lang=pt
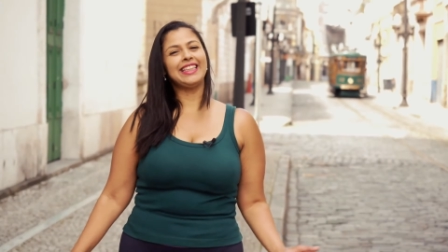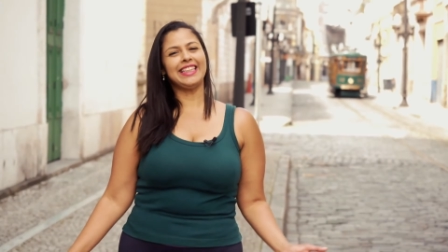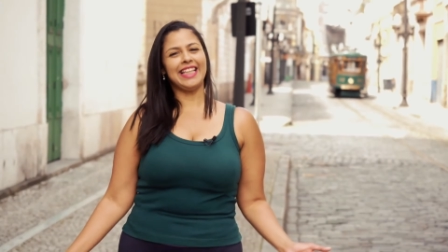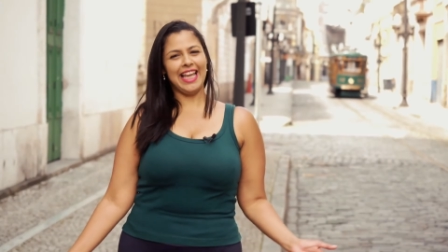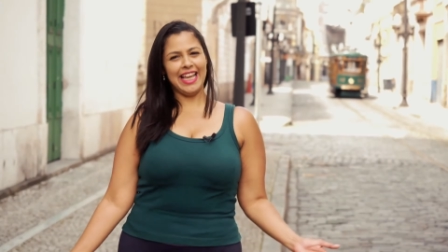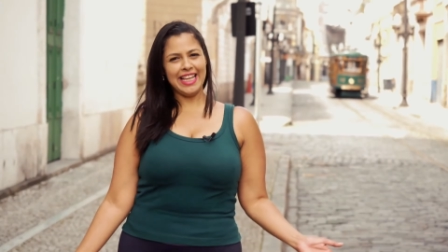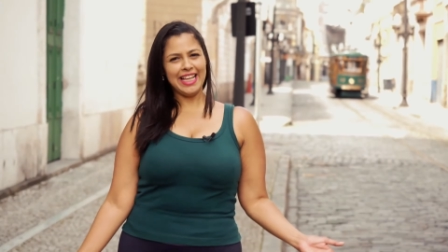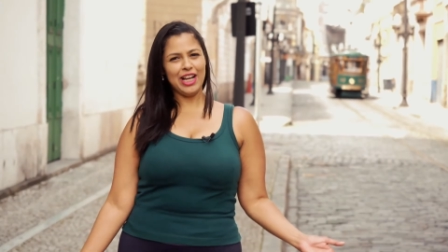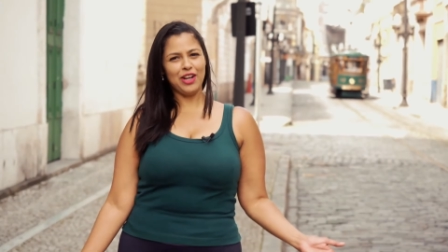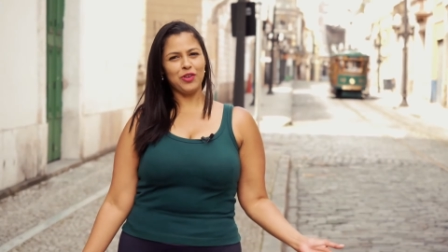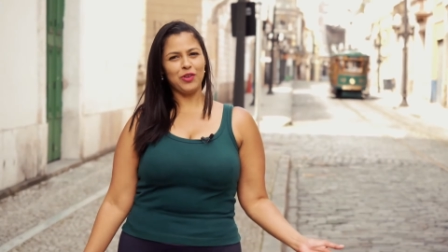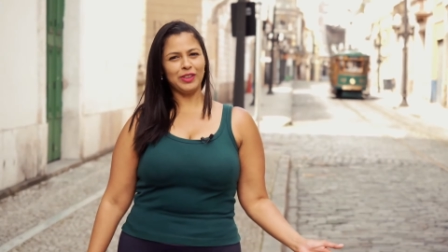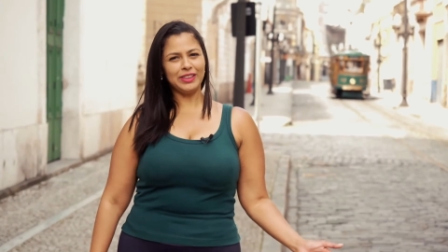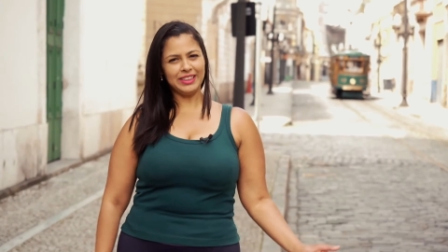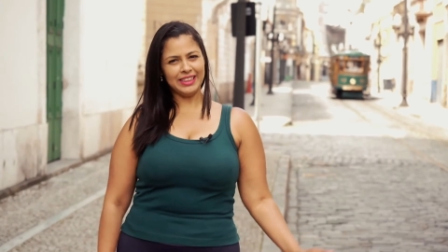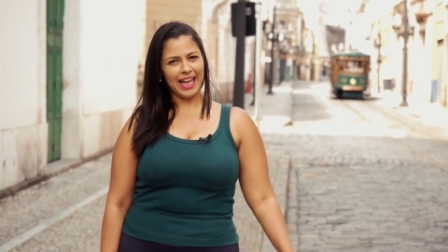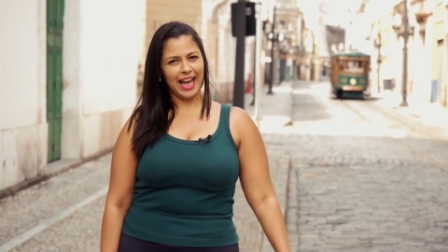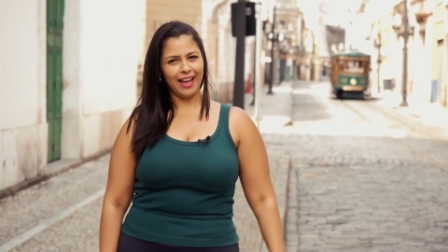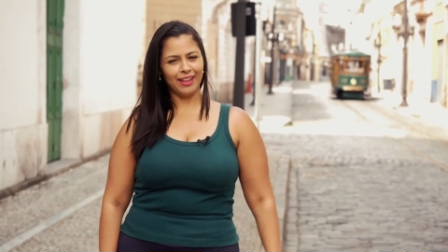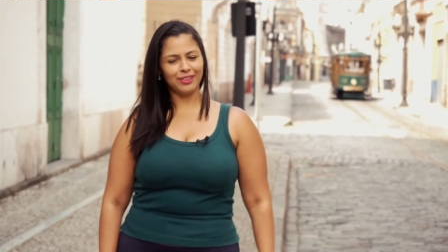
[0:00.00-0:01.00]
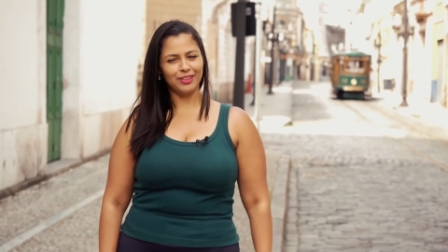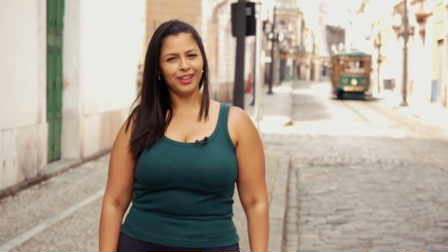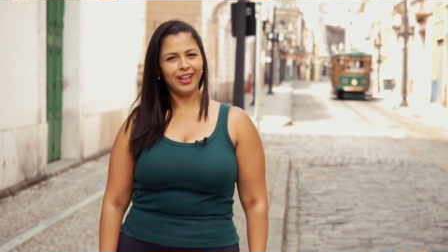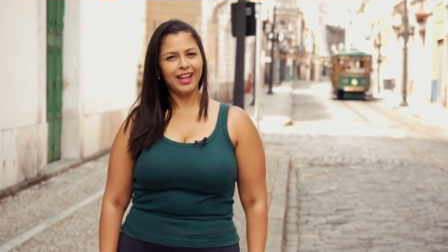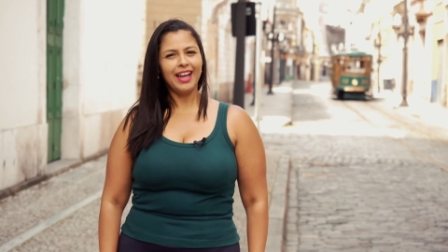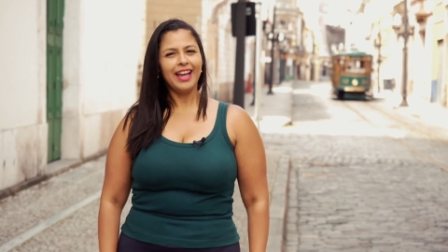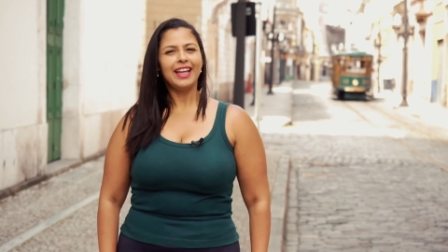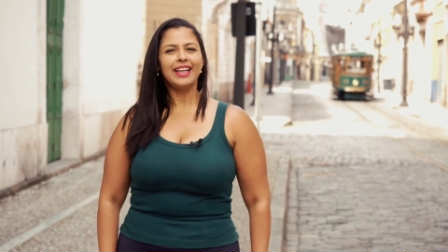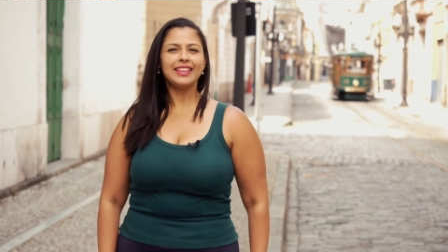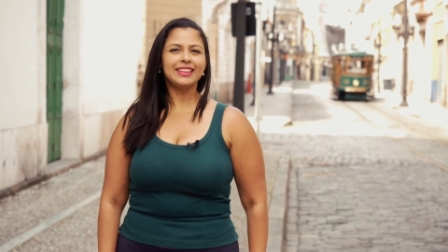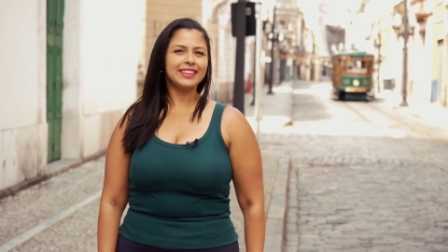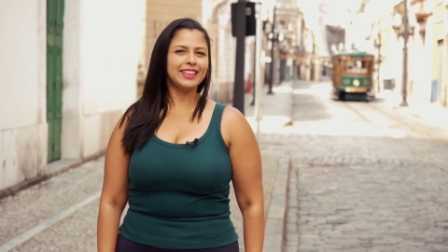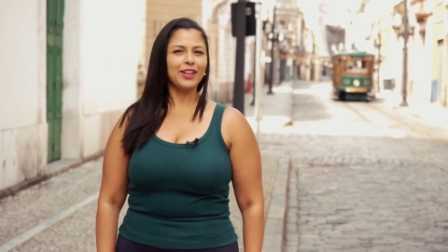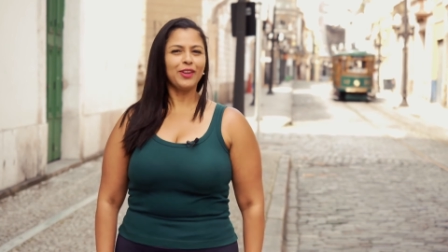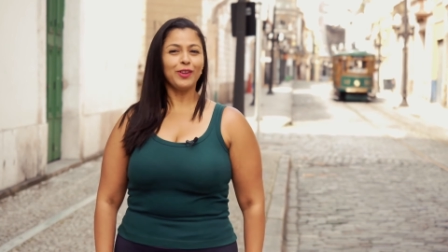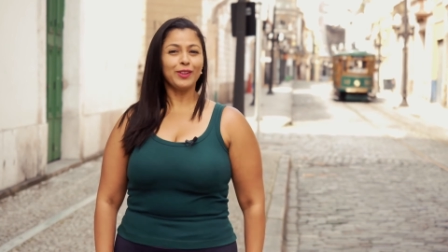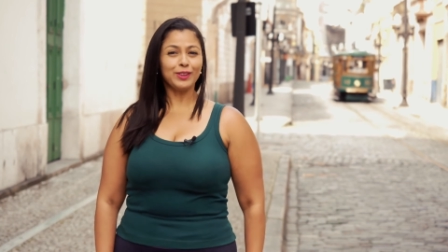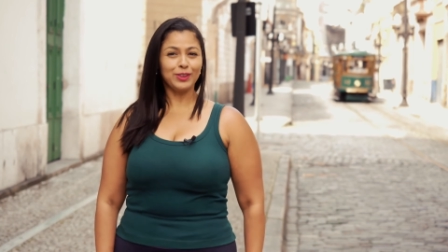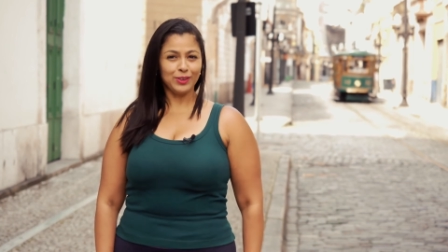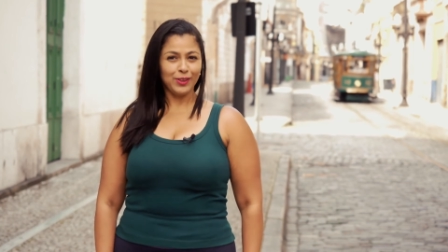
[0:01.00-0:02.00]
tenha gostado e se
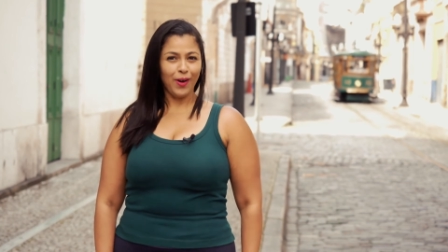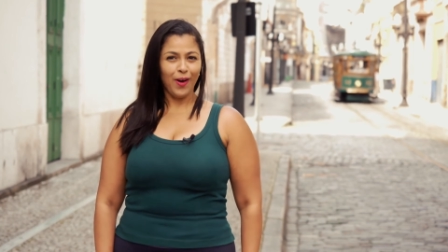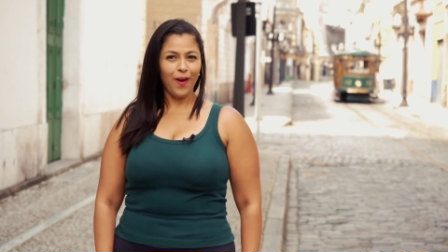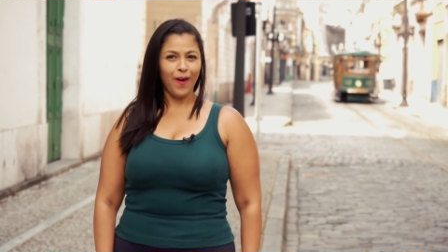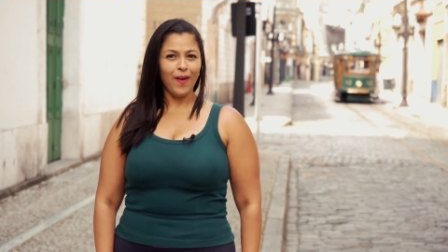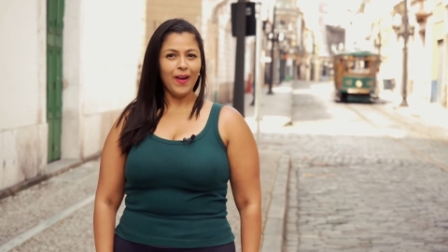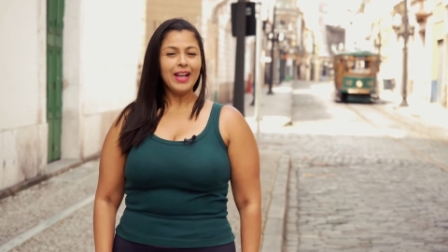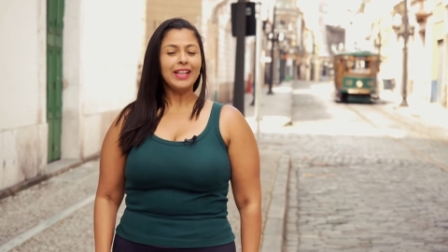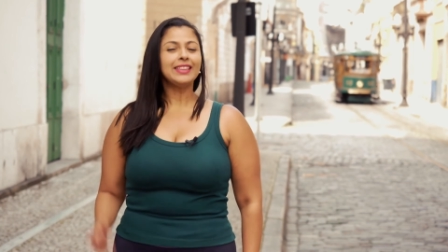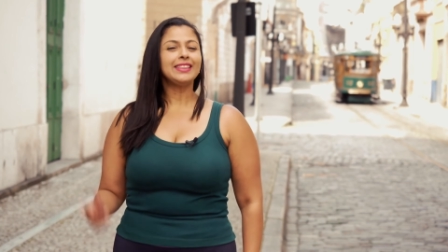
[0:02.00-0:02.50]
gostou,